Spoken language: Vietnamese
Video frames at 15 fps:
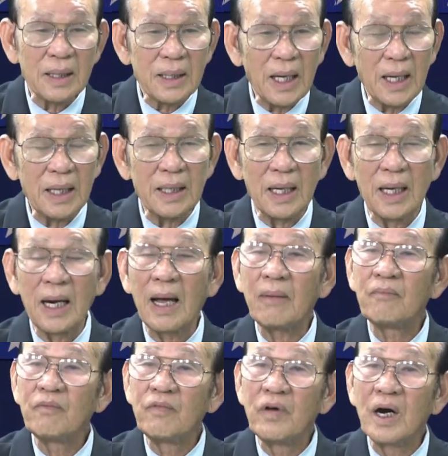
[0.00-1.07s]
đây để
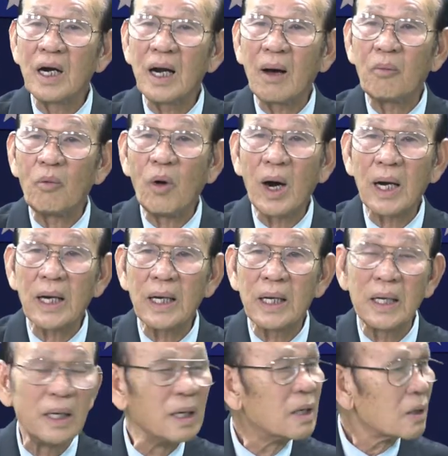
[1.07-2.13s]
làm vừa lòng Hoa
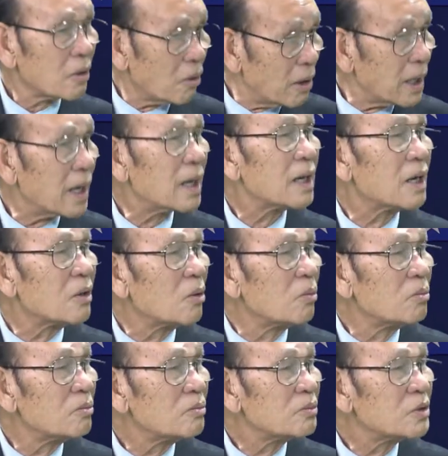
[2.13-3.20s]
Kỳ có lẽ là
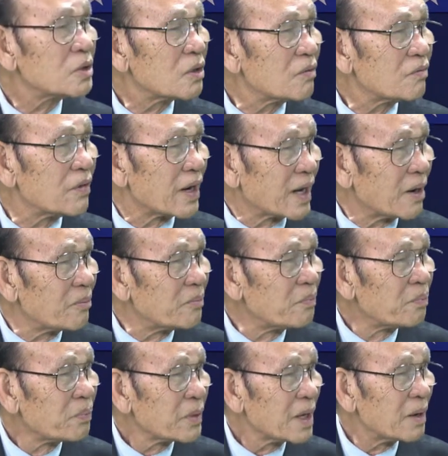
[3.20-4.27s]
đúng chứ ừ. không phải không
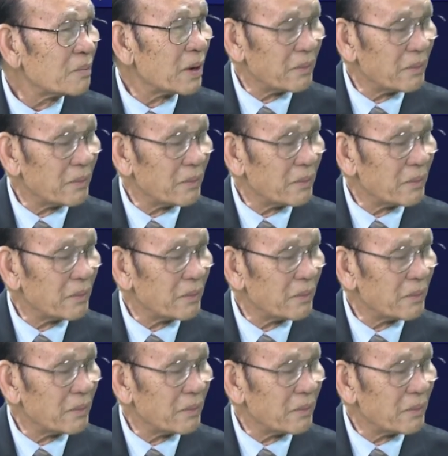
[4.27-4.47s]
yeah.